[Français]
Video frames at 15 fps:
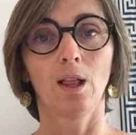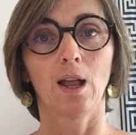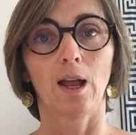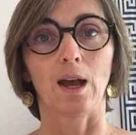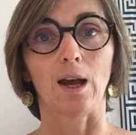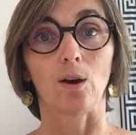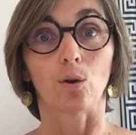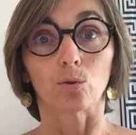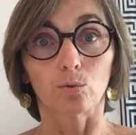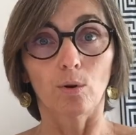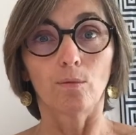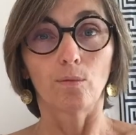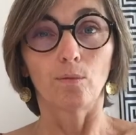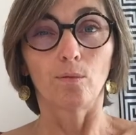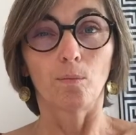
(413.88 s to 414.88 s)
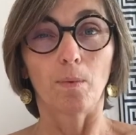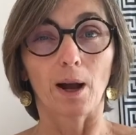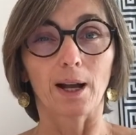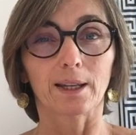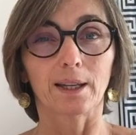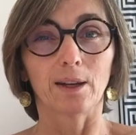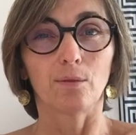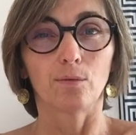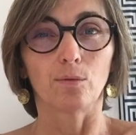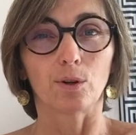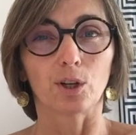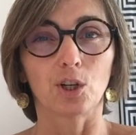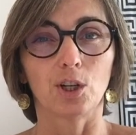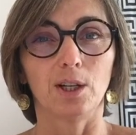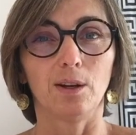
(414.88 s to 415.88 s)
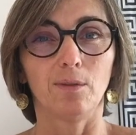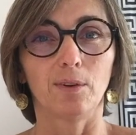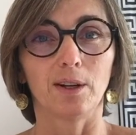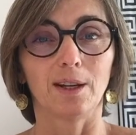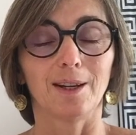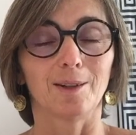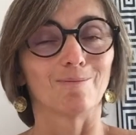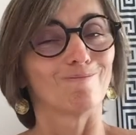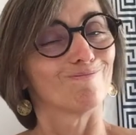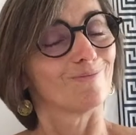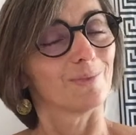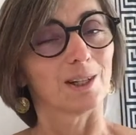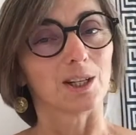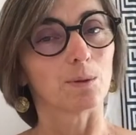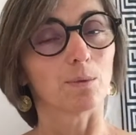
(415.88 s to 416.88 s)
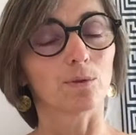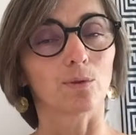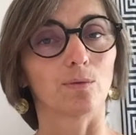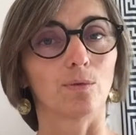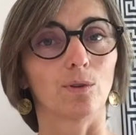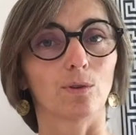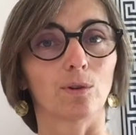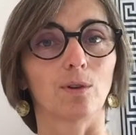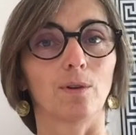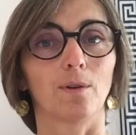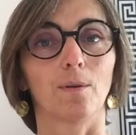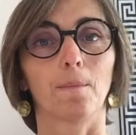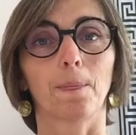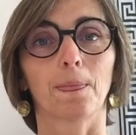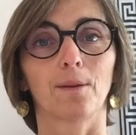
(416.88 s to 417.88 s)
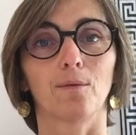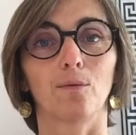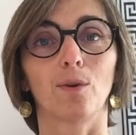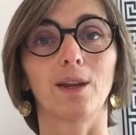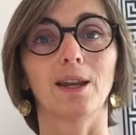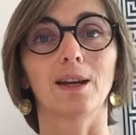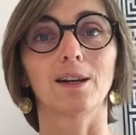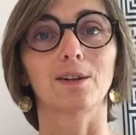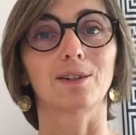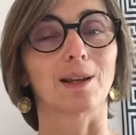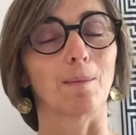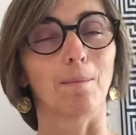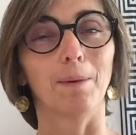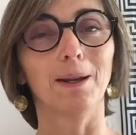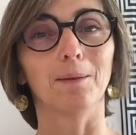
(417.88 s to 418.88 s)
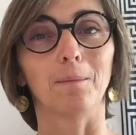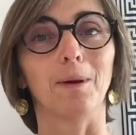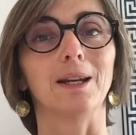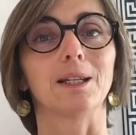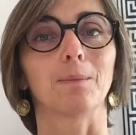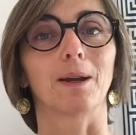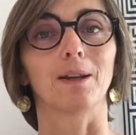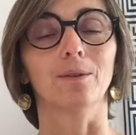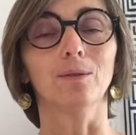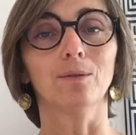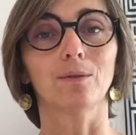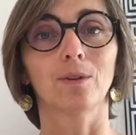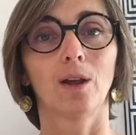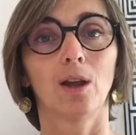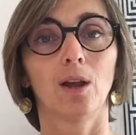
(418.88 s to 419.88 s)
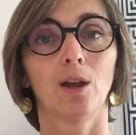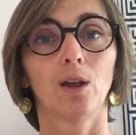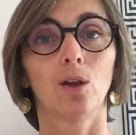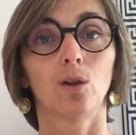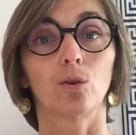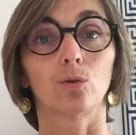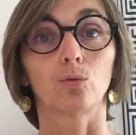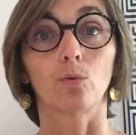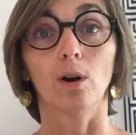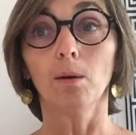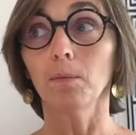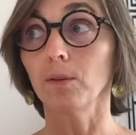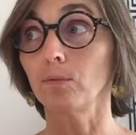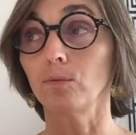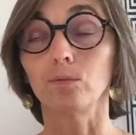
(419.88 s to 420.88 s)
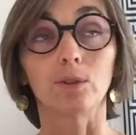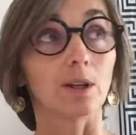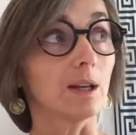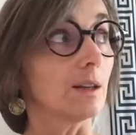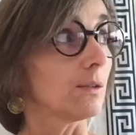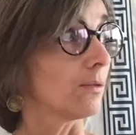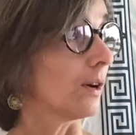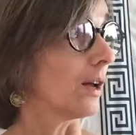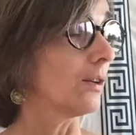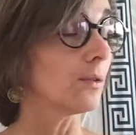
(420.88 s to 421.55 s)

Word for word: Alors, soit vous vous braquez, vous rigidifiez, et je pense que votre voyage ne sera pas une belle expérience, soit bah, vous êtes voilà, dans